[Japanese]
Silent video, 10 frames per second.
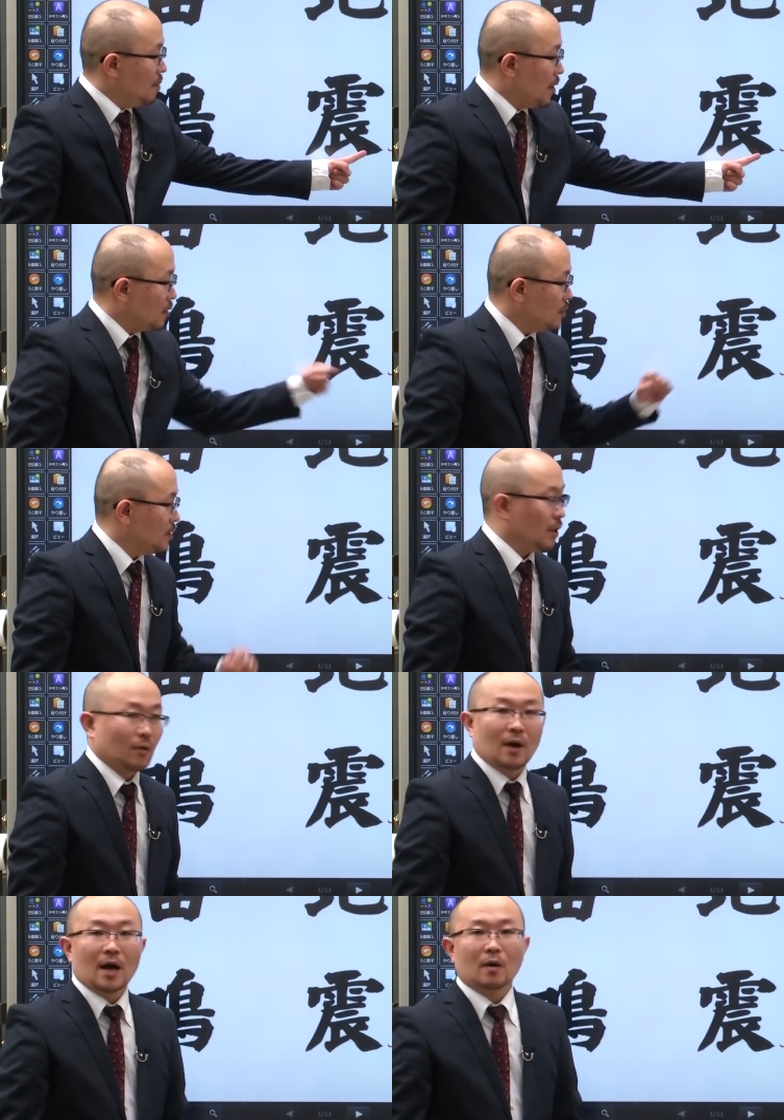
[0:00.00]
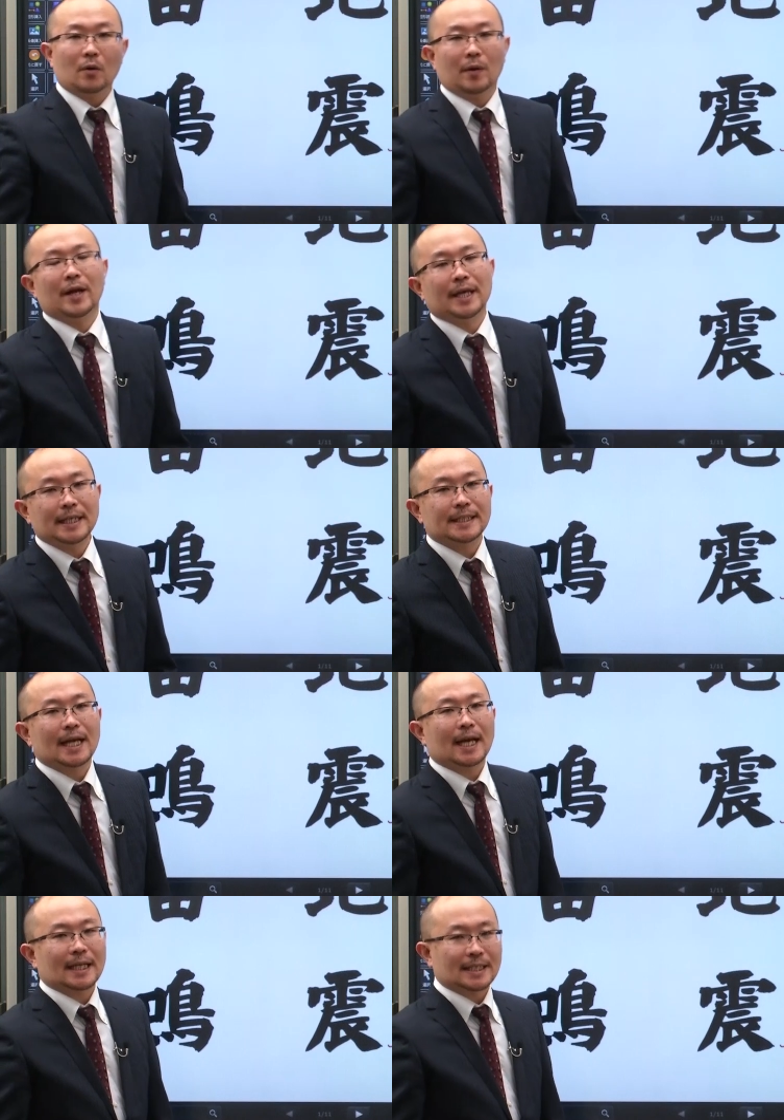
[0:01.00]
降ってのはこれは歴史
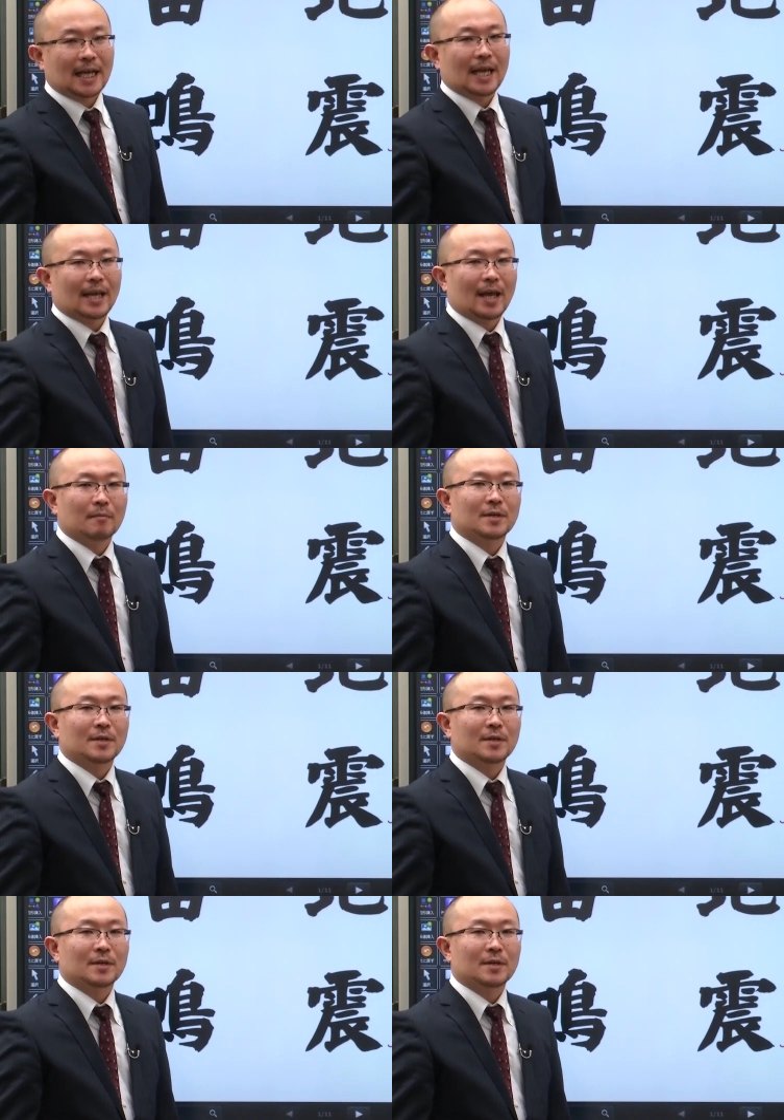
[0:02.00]
的仮名遣い、